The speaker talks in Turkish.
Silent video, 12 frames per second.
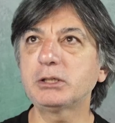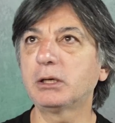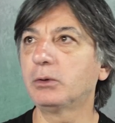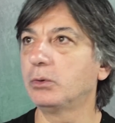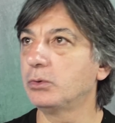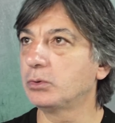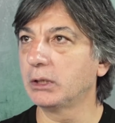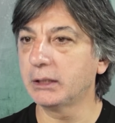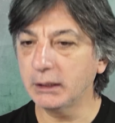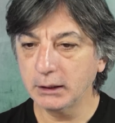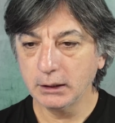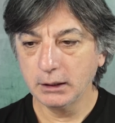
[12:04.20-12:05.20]
çıkan
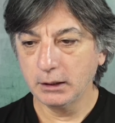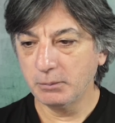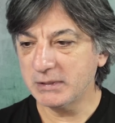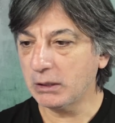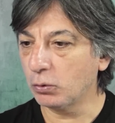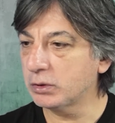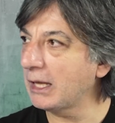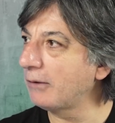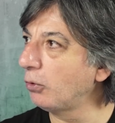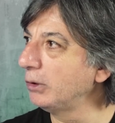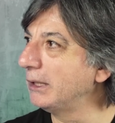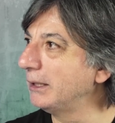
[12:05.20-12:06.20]
oyuncuları mesela
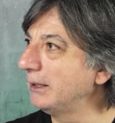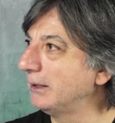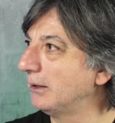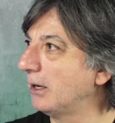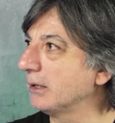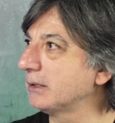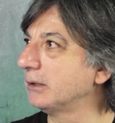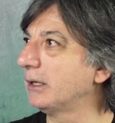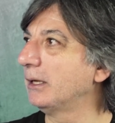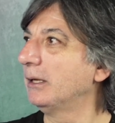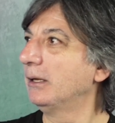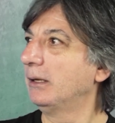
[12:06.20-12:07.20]
Osterwolde'nin
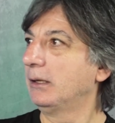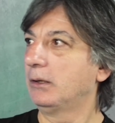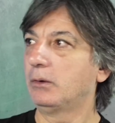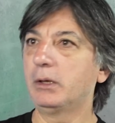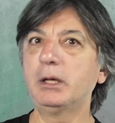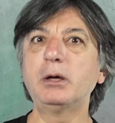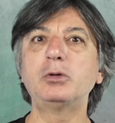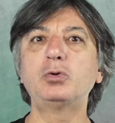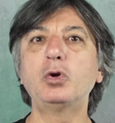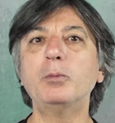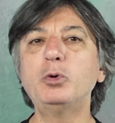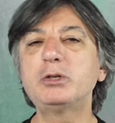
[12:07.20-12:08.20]
aslında e,
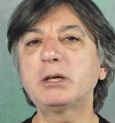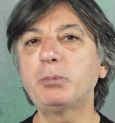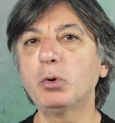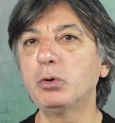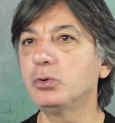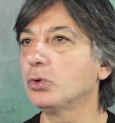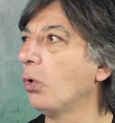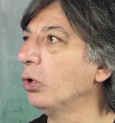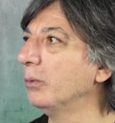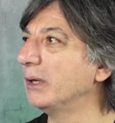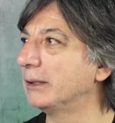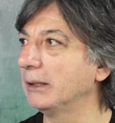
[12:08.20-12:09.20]
gömülecek bir oyuncu
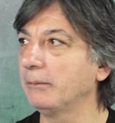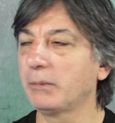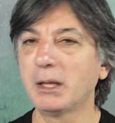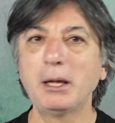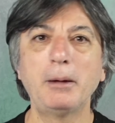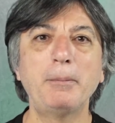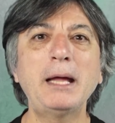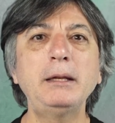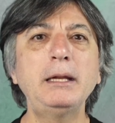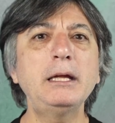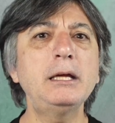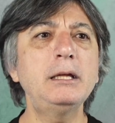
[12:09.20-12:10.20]
olmadı. Ya, ben
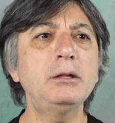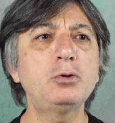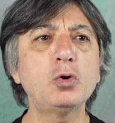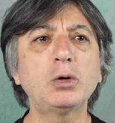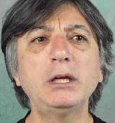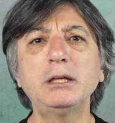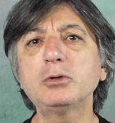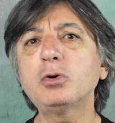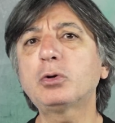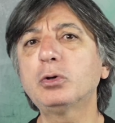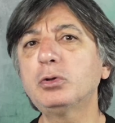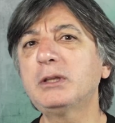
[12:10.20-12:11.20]
ya. ne çok iyi ne de
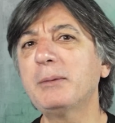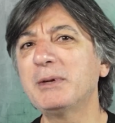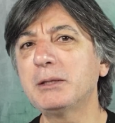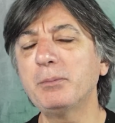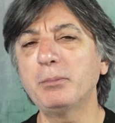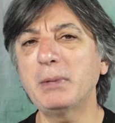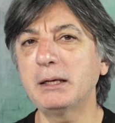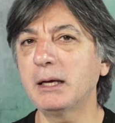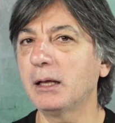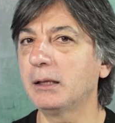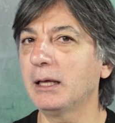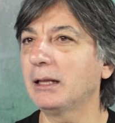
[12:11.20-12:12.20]
çok kötü demedim. Ben
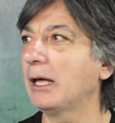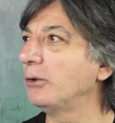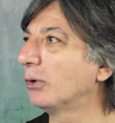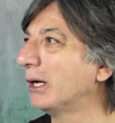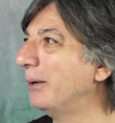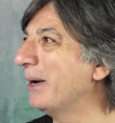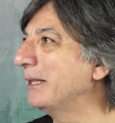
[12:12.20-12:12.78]
ya, yalan yok. Hani